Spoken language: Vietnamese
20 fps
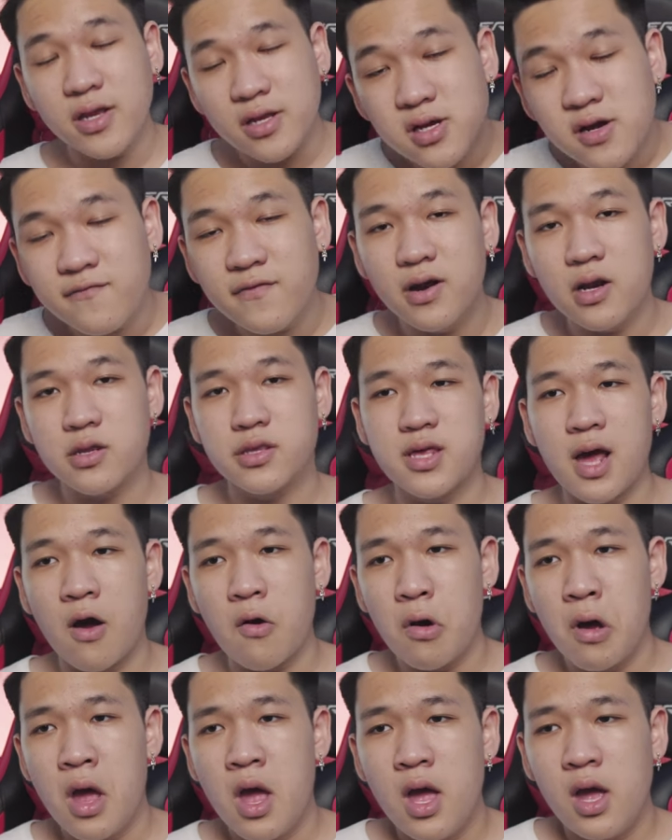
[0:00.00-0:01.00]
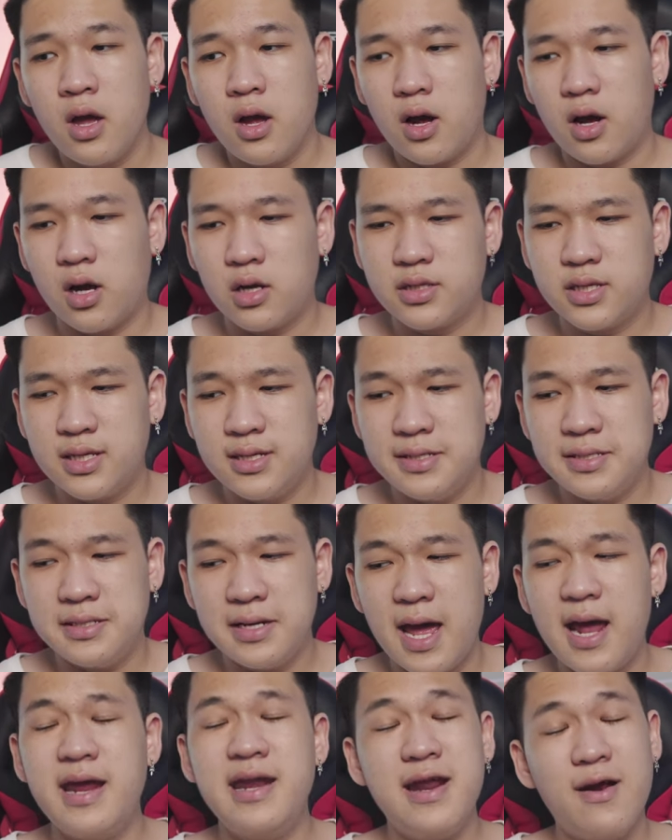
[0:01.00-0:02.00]
hết được về đằng sau à, thì
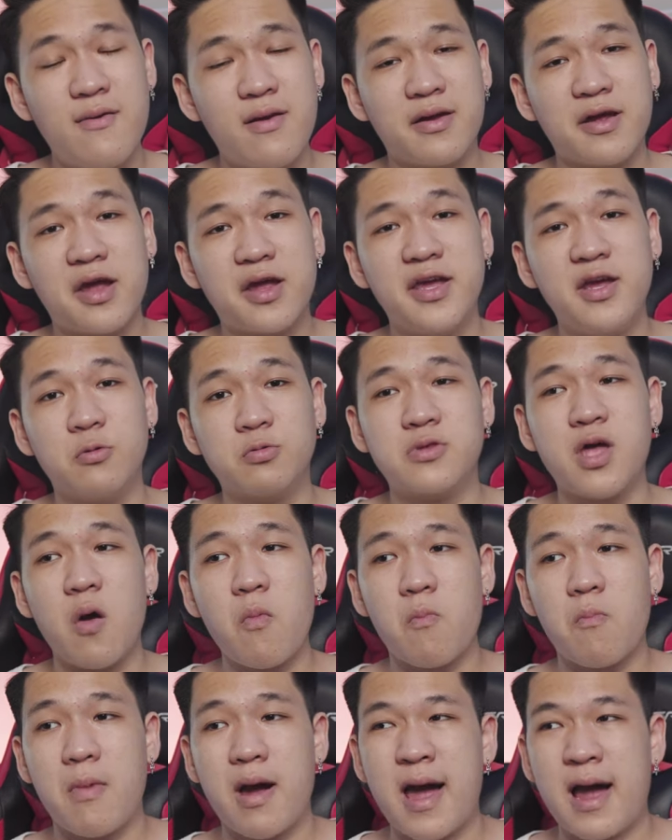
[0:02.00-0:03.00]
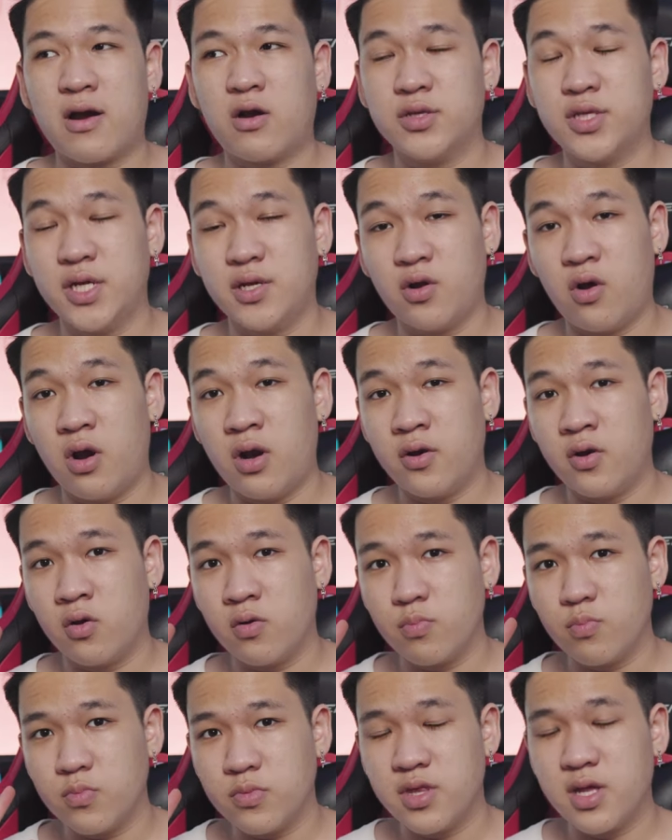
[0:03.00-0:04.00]
đây đều là những kiểu tóc mà có thể nói là
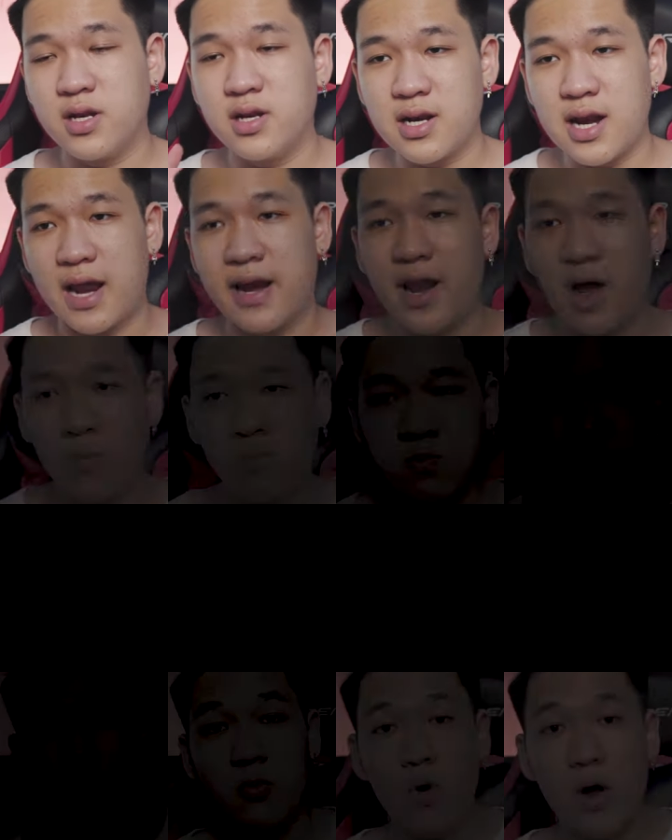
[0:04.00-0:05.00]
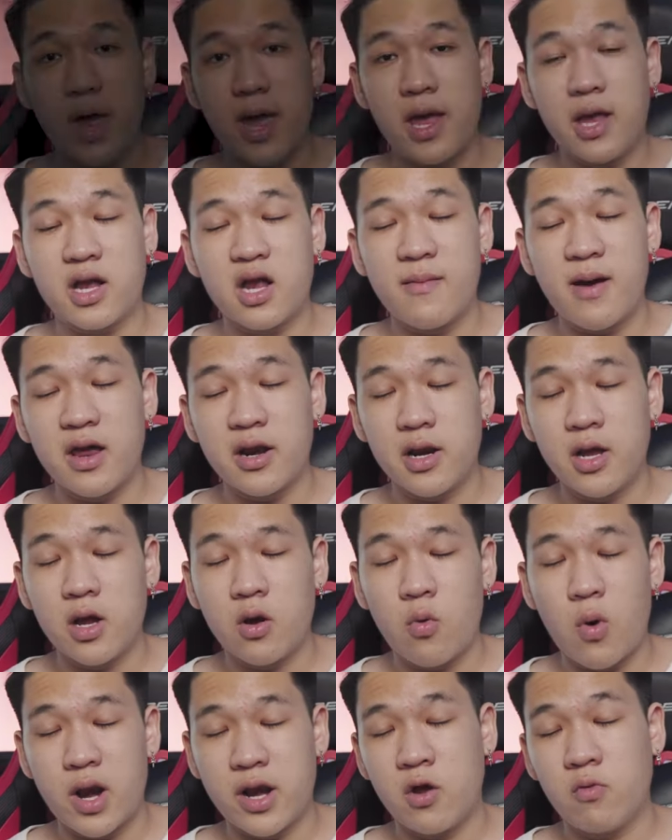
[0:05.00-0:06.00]
nó rất là nóng ở mùa hè các bạn là
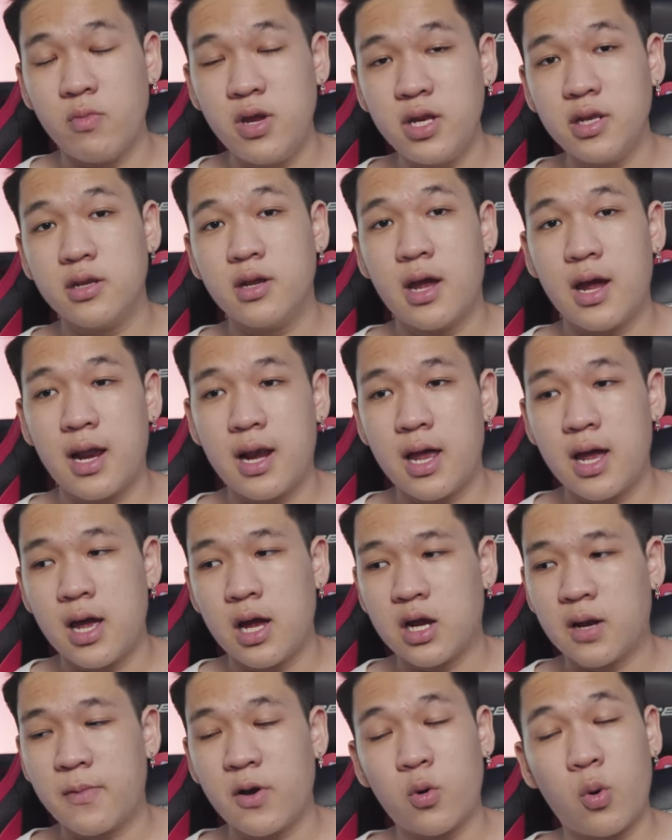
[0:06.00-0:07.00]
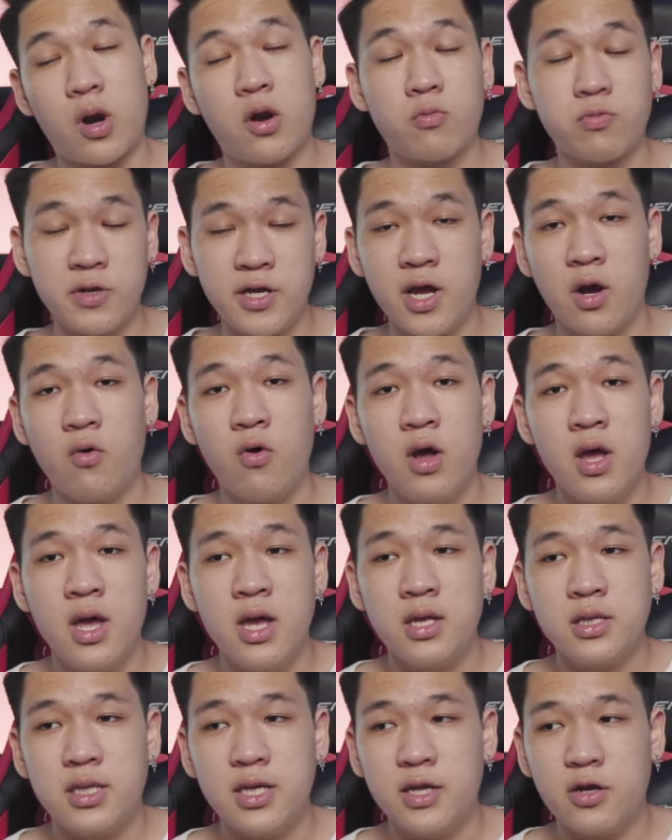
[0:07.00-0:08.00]
hoạt động ít hay là các bạn hoạt động nhiều
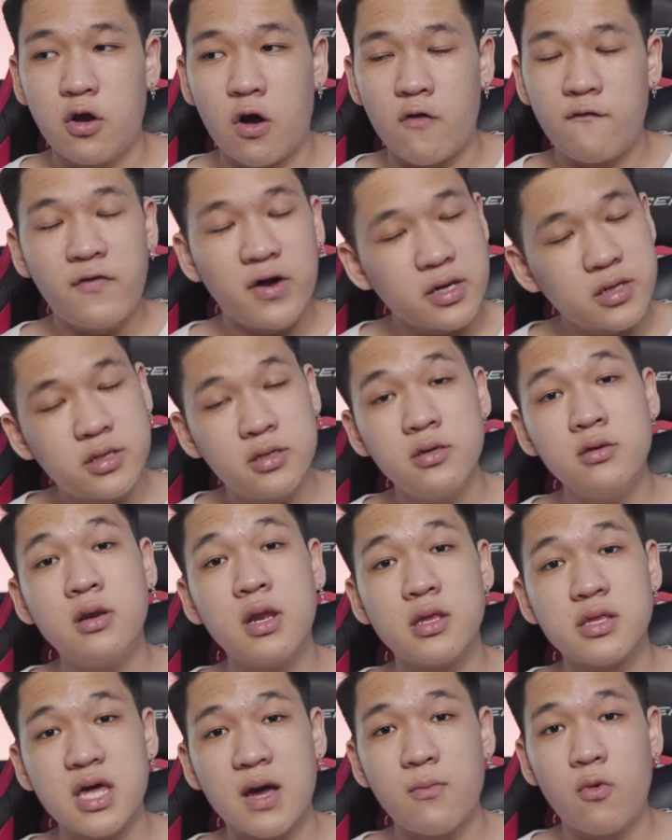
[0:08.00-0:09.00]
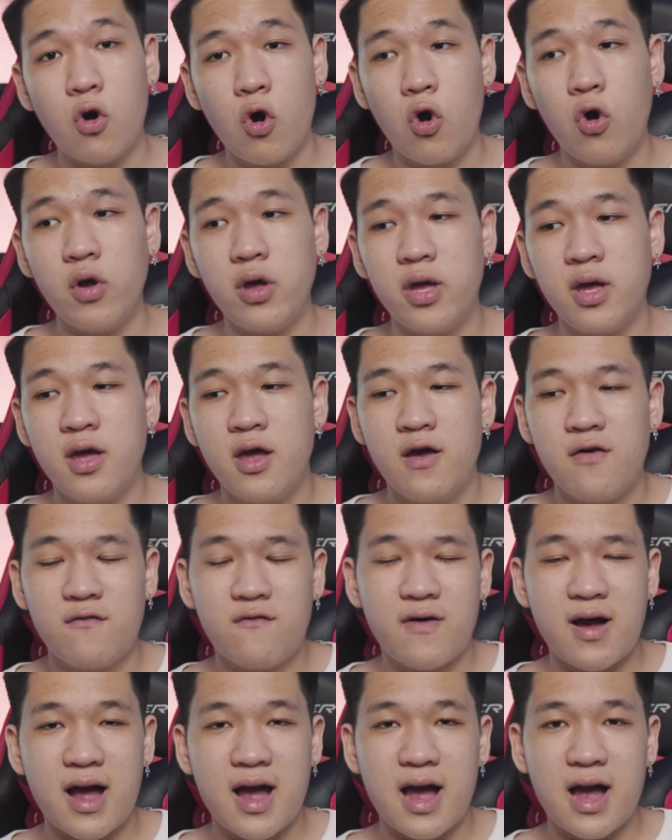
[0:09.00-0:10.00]
thì nó vẫn cứ là ra mồ hôi
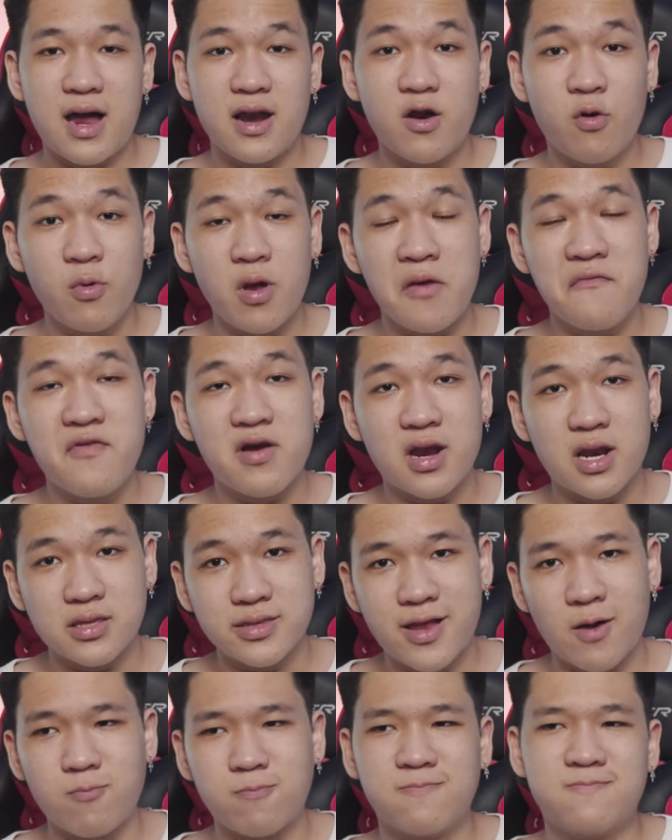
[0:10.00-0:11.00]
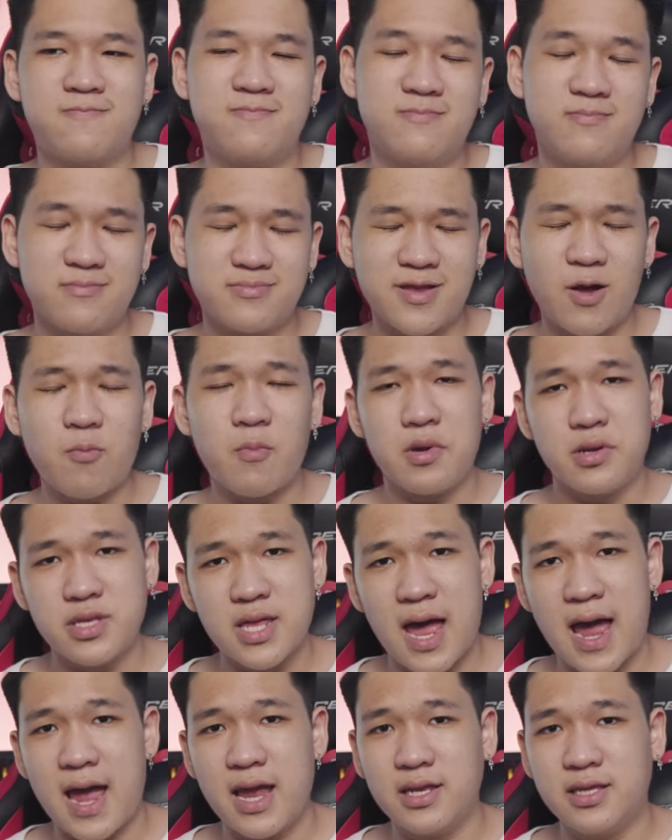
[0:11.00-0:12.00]
và đúng như việc là tóc tóc mà
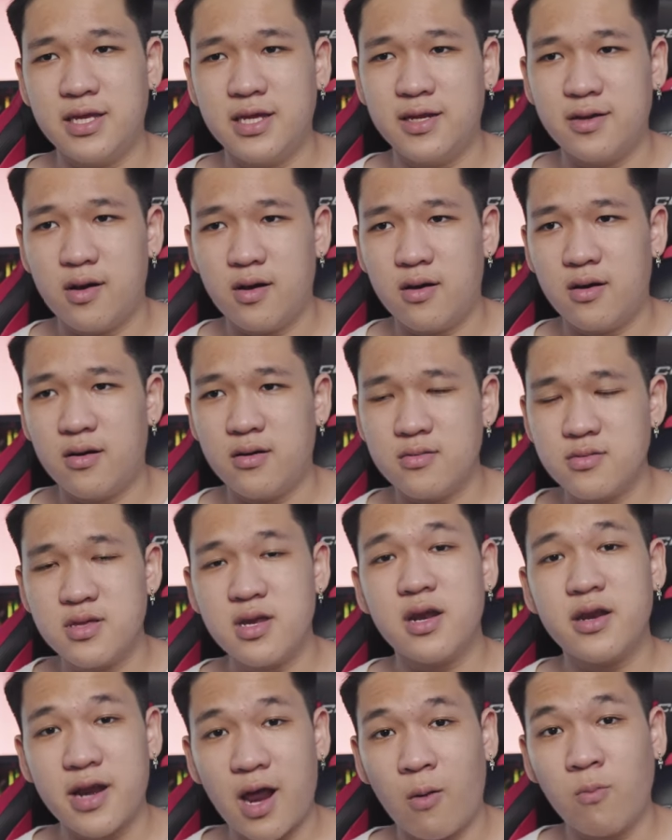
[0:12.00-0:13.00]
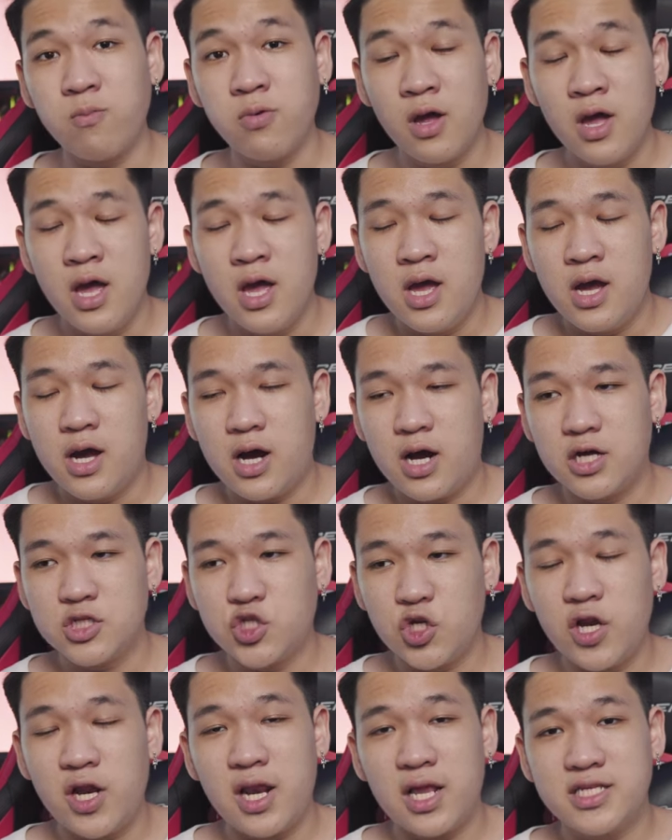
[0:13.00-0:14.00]
dài thì nó rất là nóng à,
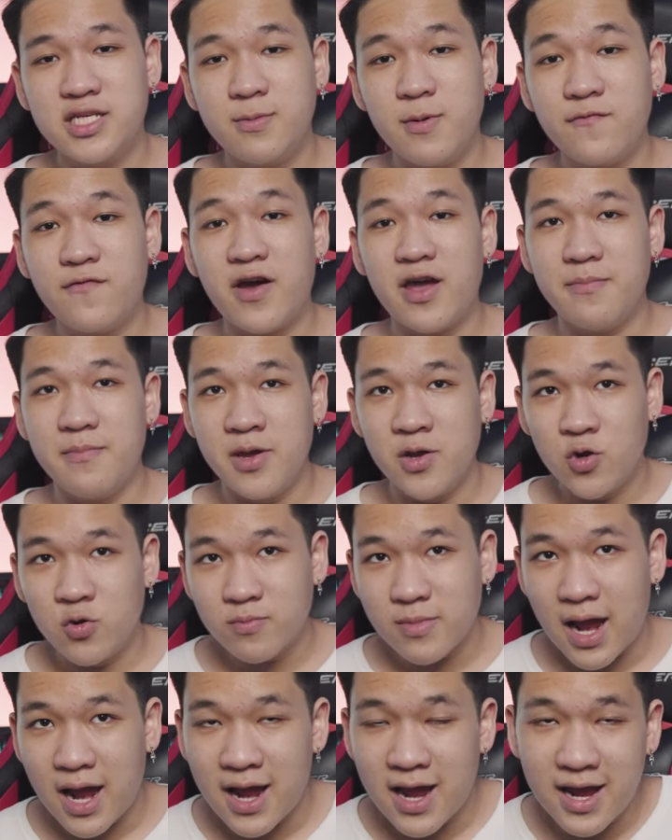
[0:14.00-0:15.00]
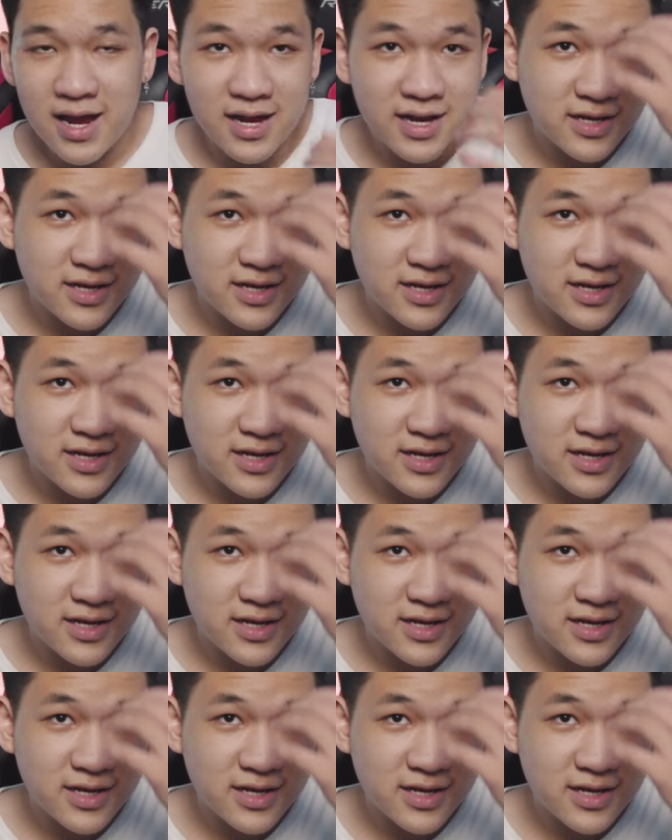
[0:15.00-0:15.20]
cho nên là chính vì vậy mình cũng đã